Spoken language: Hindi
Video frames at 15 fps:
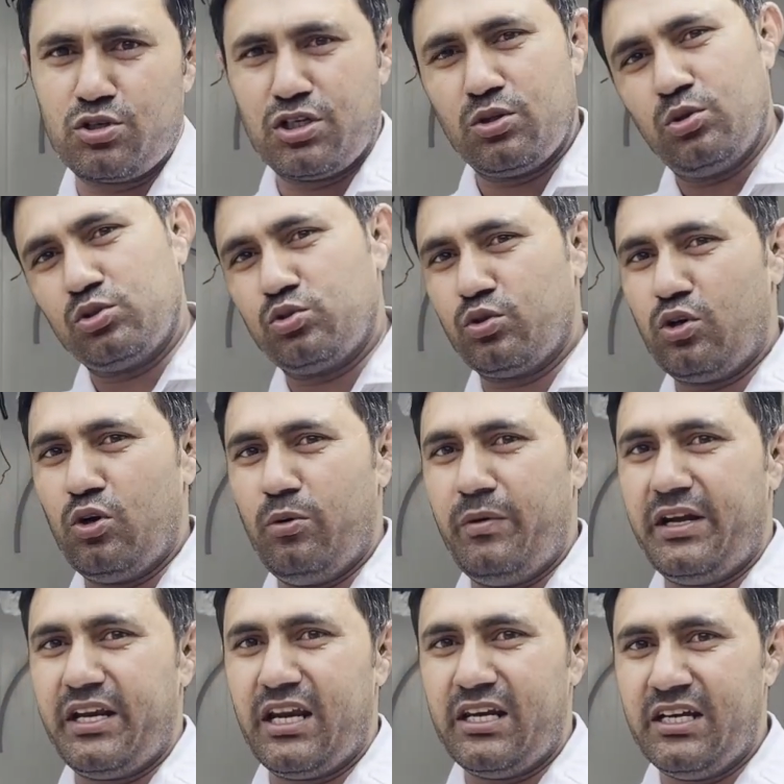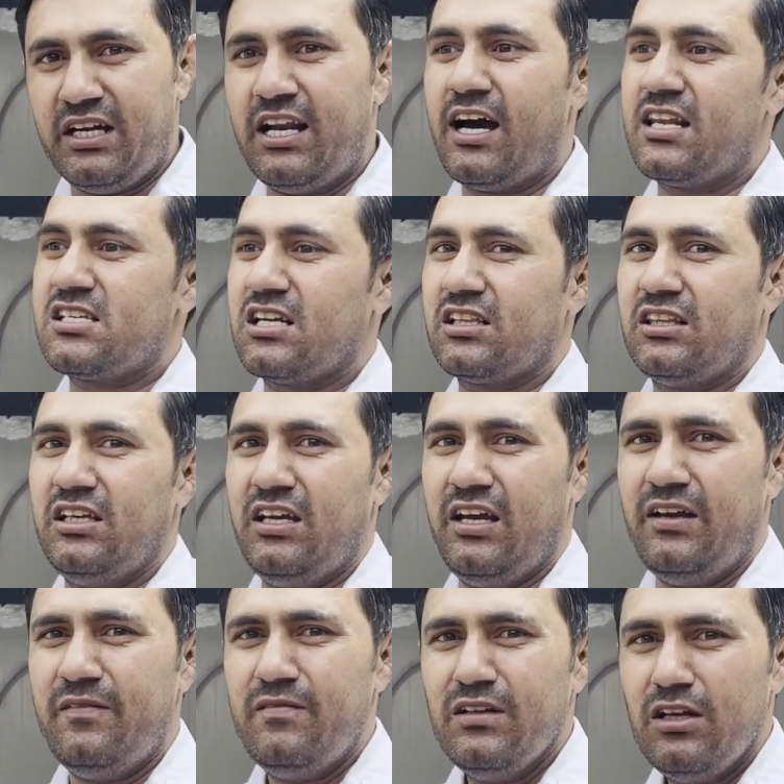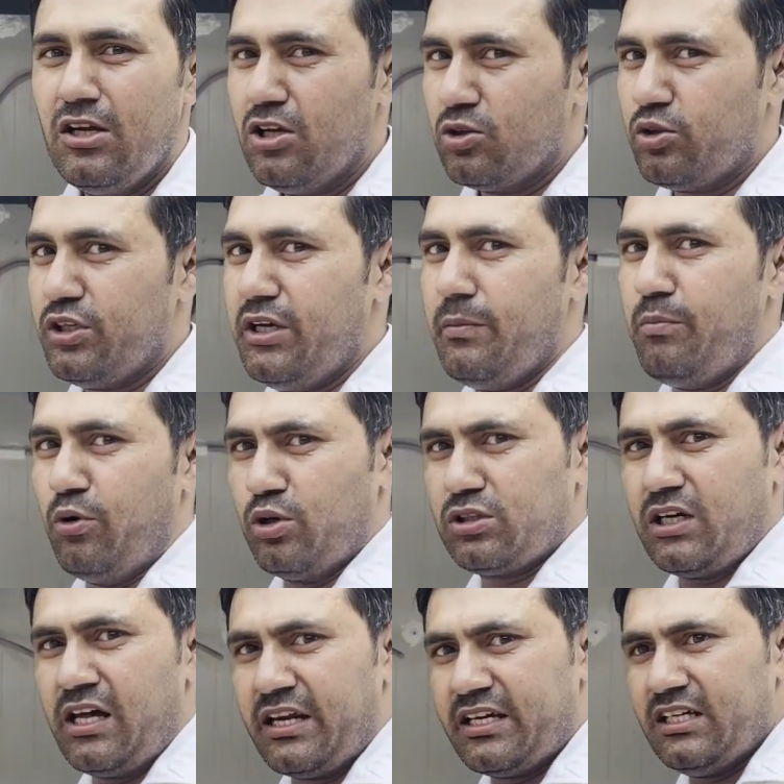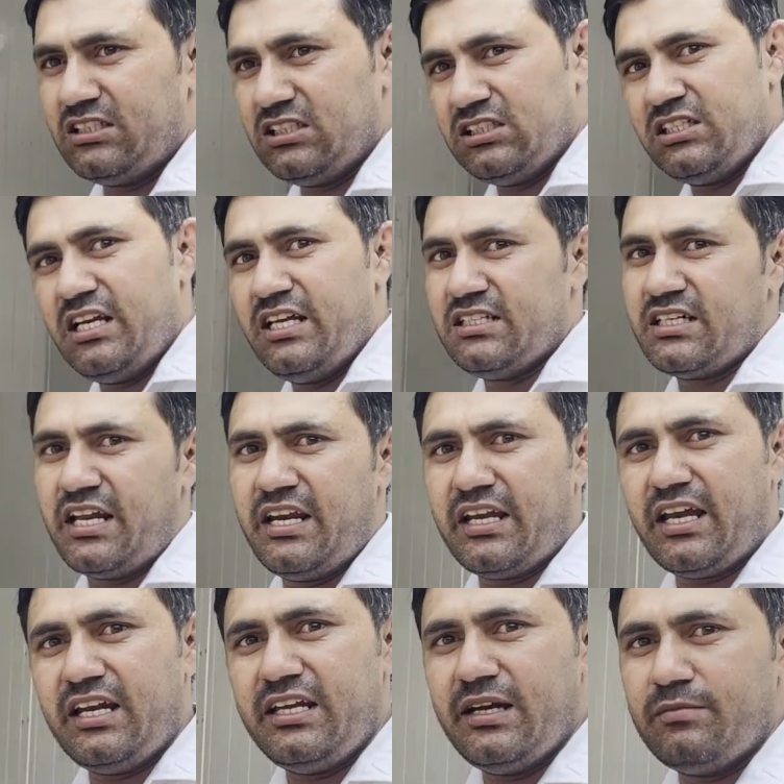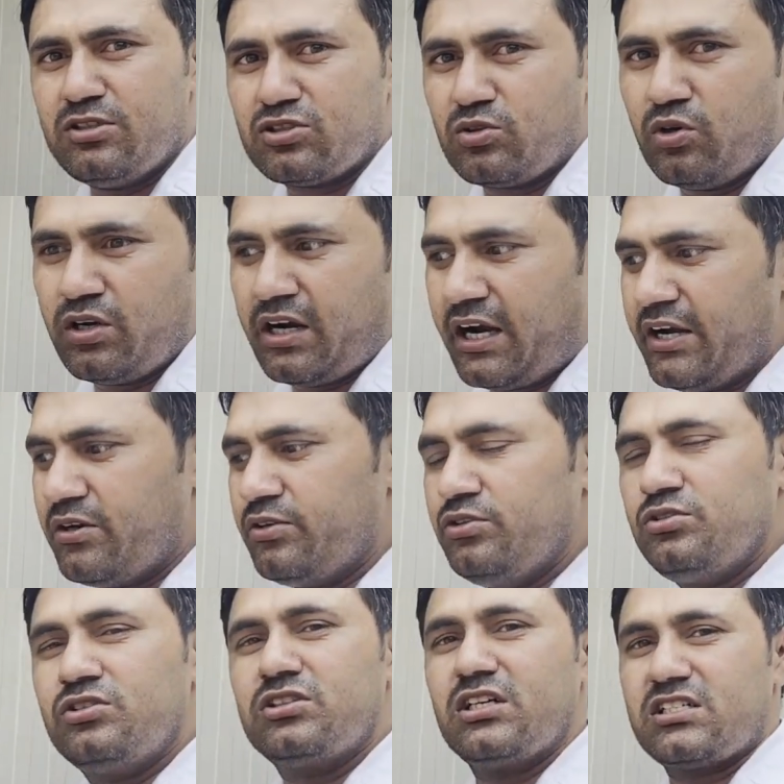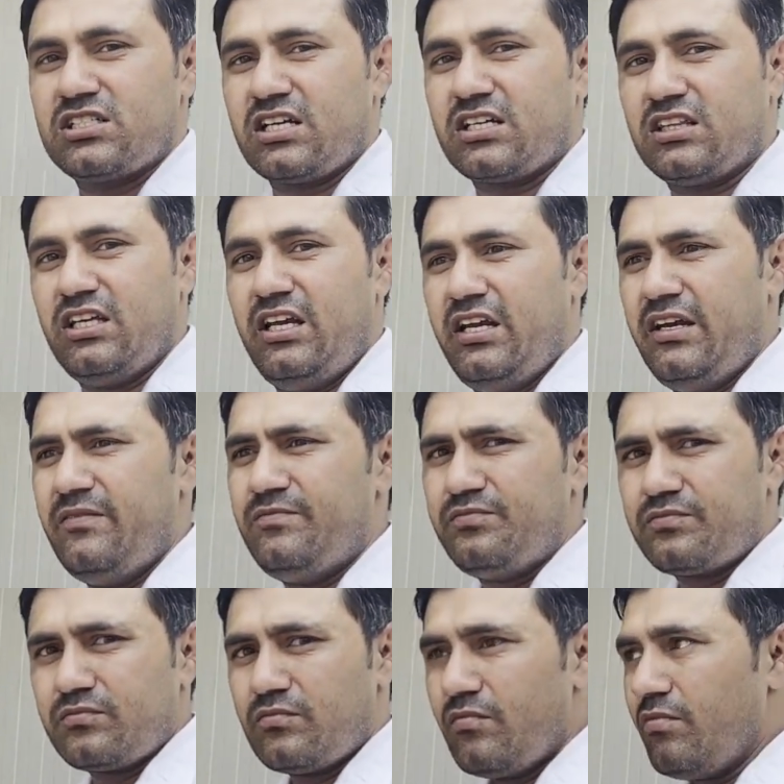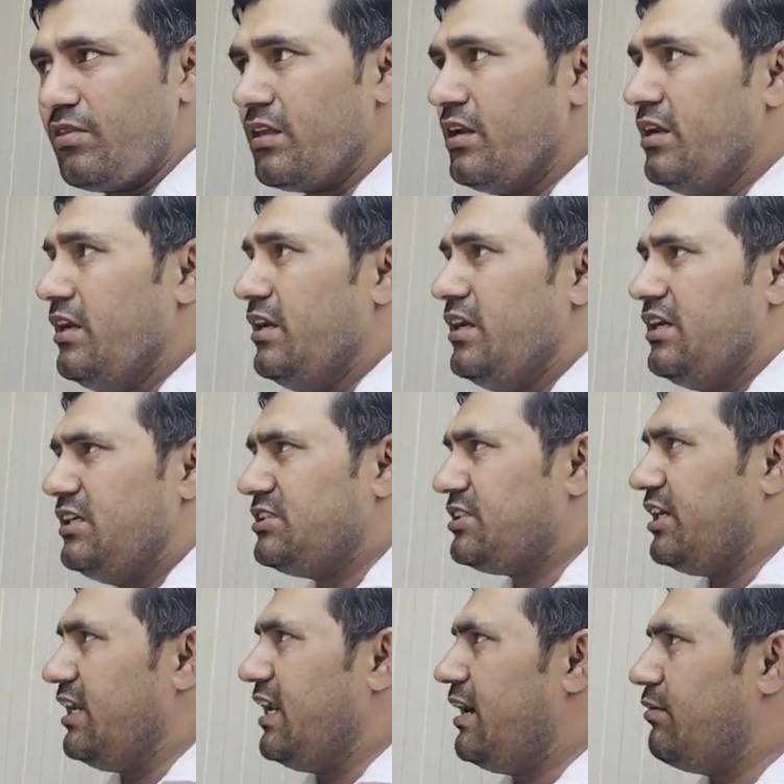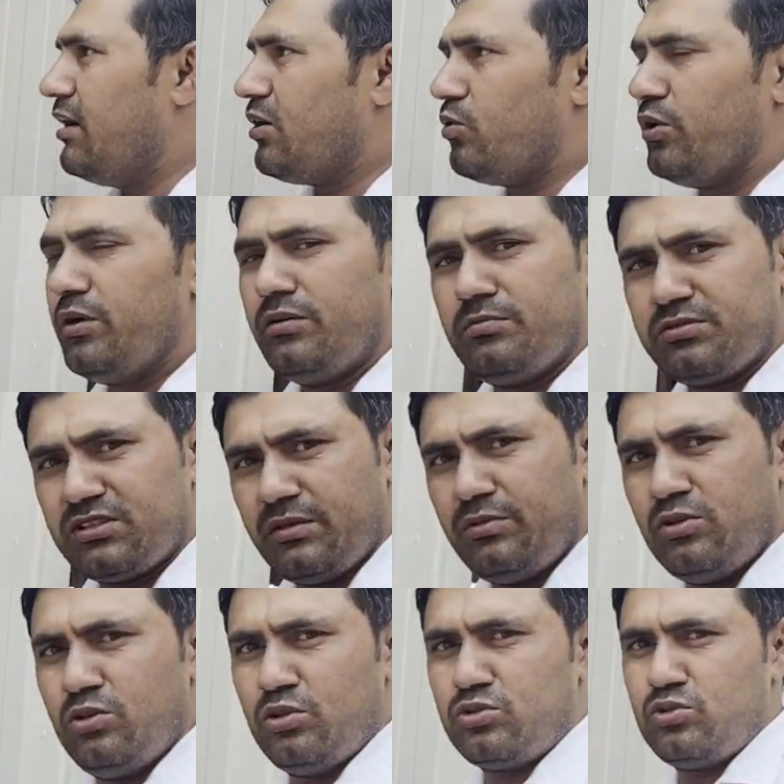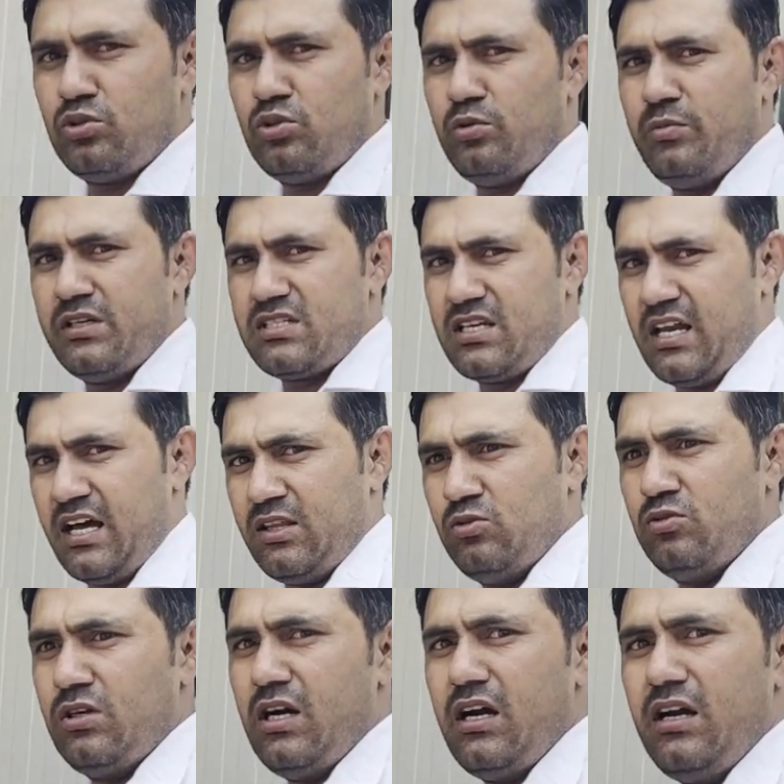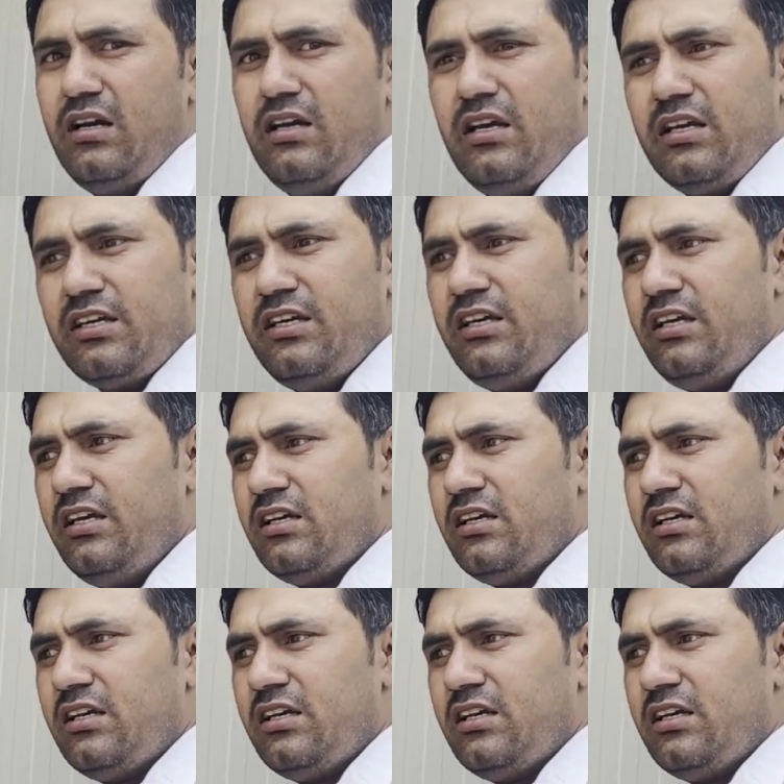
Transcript: से दो सौ किलो ही डाल सकते हैं तो ये बहुत हल्की चीज़ें ले जाने के लिए हम इसको गाड़ी को यूज कर सकते हैं इसके अलावा कोई सभी दोस्तों को मैं सलाह दूंगा कि